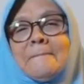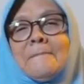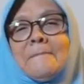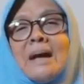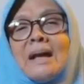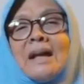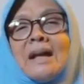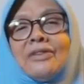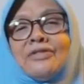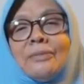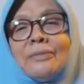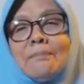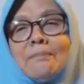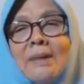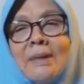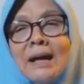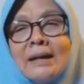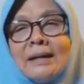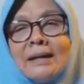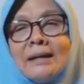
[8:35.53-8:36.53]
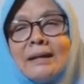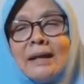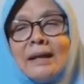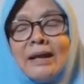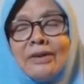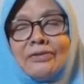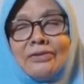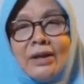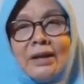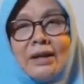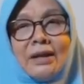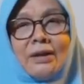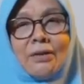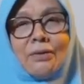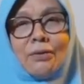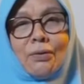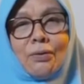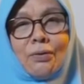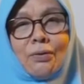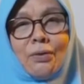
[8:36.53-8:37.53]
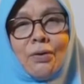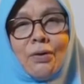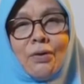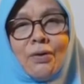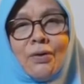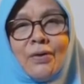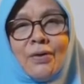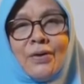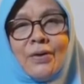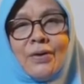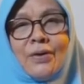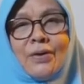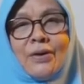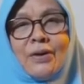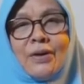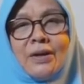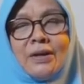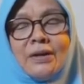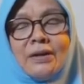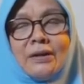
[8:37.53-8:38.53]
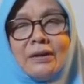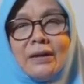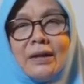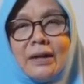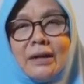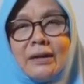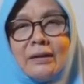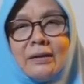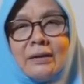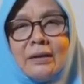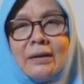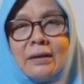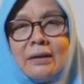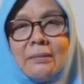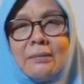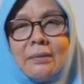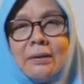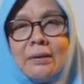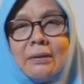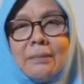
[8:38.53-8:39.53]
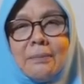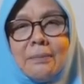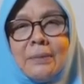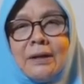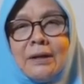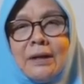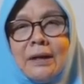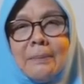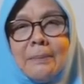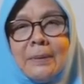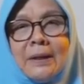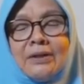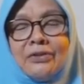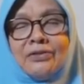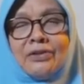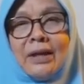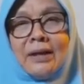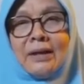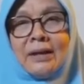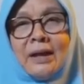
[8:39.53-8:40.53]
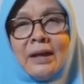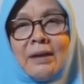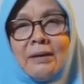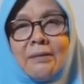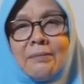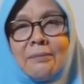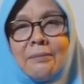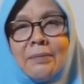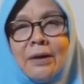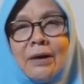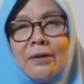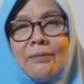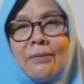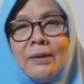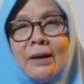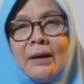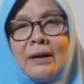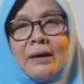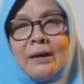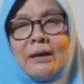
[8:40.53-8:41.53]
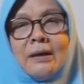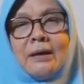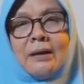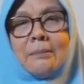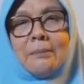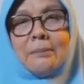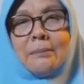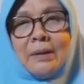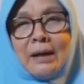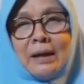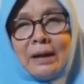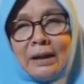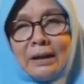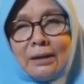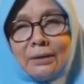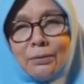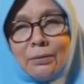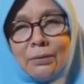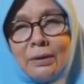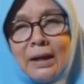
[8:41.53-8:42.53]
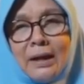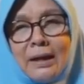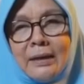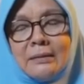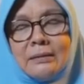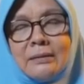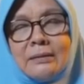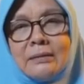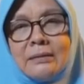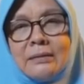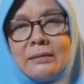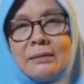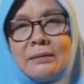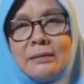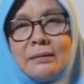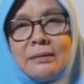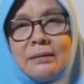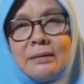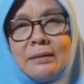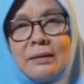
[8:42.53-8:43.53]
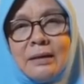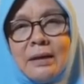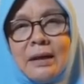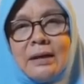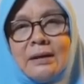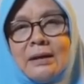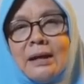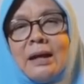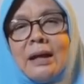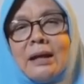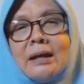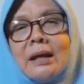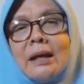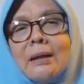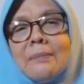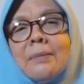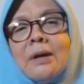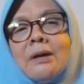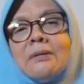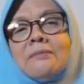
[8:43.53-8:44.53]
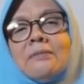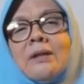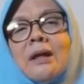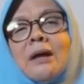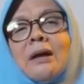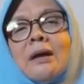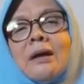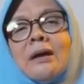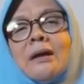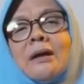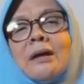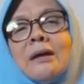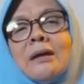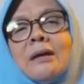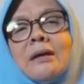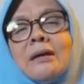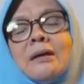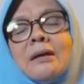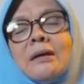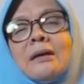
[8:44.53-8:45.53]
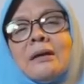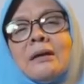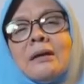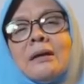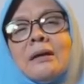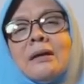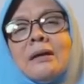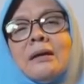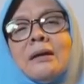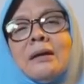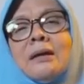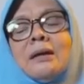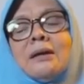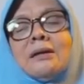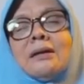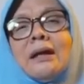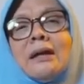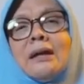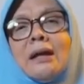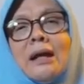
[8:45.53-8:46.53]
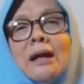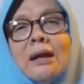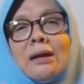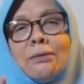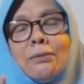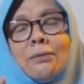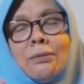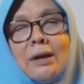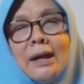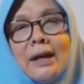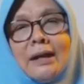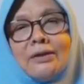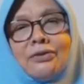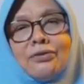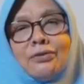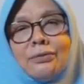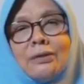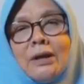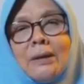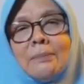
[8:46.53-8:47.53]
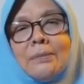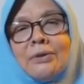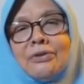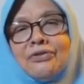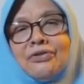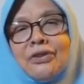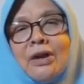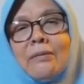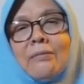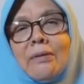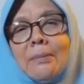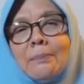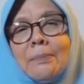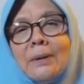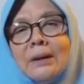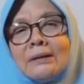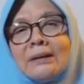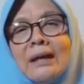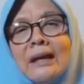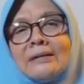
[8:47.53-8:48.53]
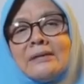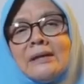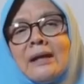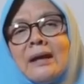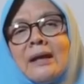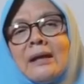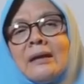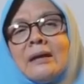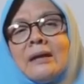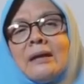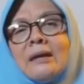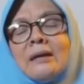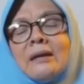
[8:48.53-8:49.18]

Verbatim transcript: maka semakinlah saya kokoh dengan e, pendapat saya bahwa Al-Quran adalah kalam Allah dan Al-Quran sudah menjawab pertanyaan